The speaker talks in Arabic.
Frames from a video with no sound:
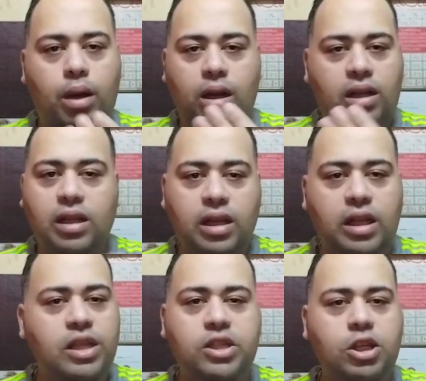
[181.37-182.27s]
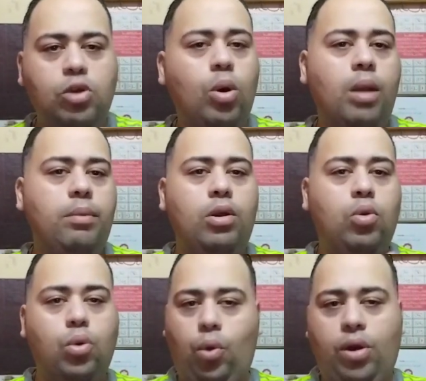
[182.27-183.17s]
بالانجليزي ولا
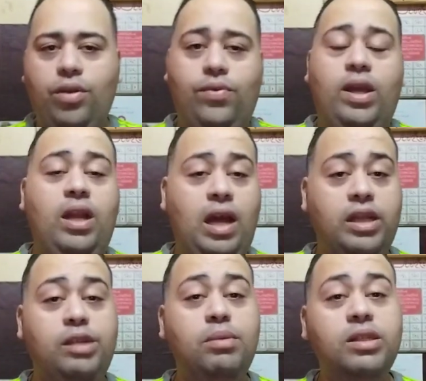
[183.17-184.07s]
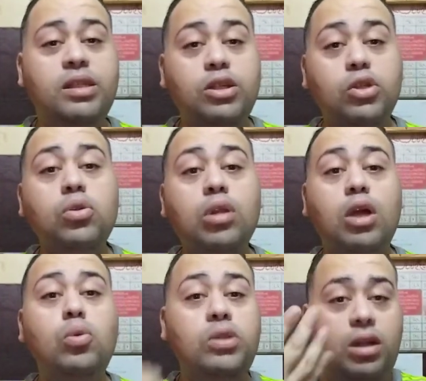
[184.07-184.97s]
بالهيروغليفي احنا عايزين بس صوتنا
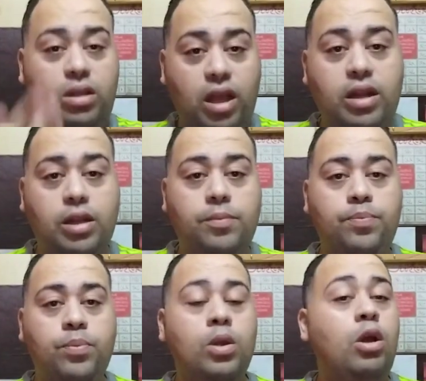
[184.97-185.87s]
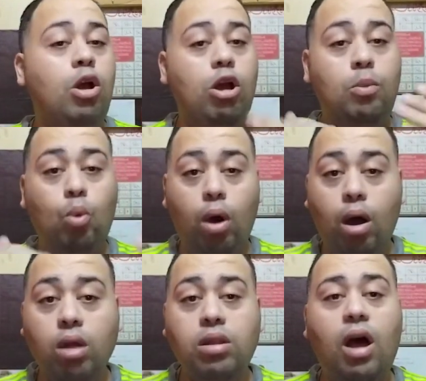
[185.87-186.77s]
يوصل تاني
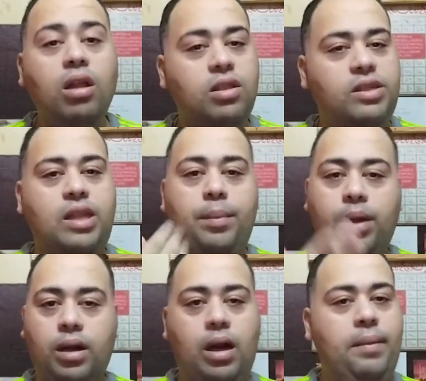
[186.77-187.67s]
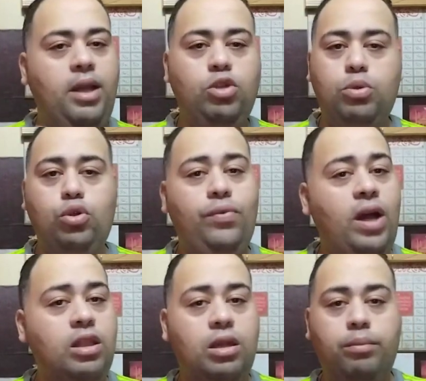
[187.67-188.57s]
المقاطعة تستمر انا ما عادش بشوف
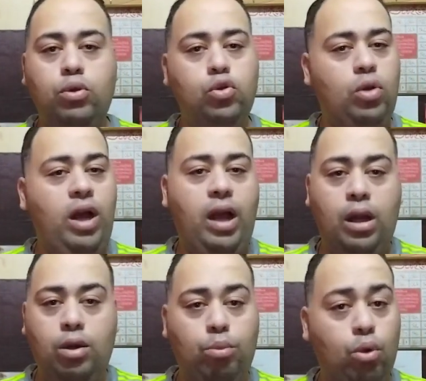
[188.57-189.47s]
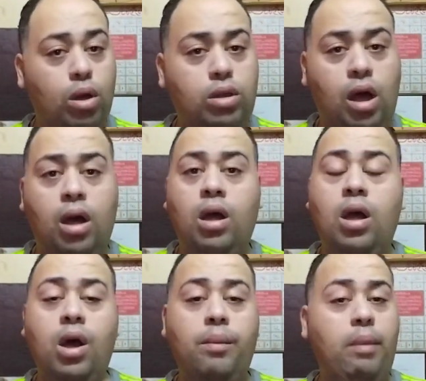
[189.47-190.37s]
حد اللي بينشر حاجة عن المقاطعة
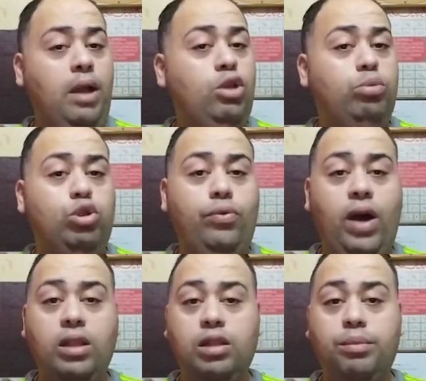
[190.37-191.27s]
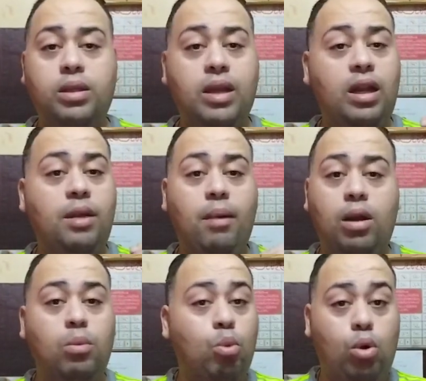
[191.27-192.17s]
ما عادش بشوف حد بيتكلم
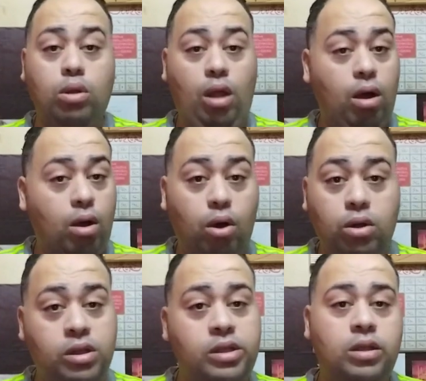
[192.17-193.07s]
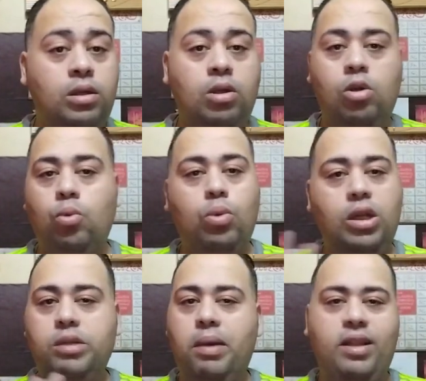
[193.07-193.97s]
عن المقاطعة خالص
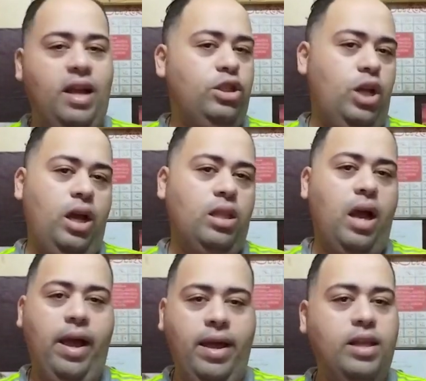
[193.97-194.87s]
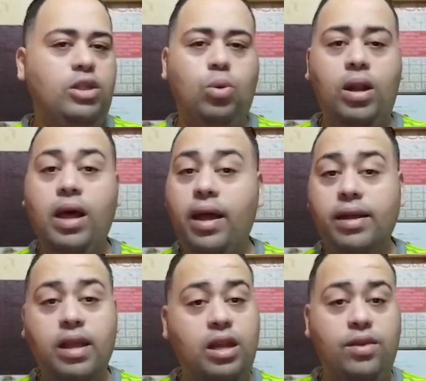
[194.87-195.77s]
والناس بقت عايشة حياتها عادي ولا
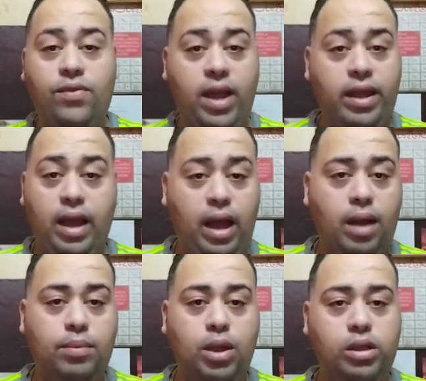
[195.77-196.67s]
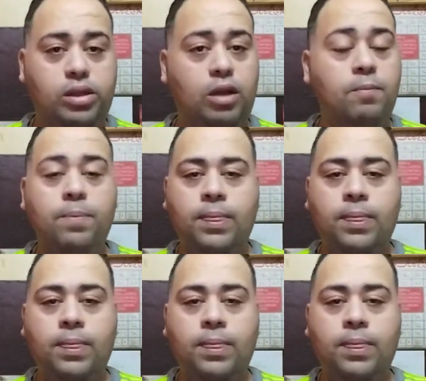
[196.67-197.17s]
كأن في أي حاجة بتحصل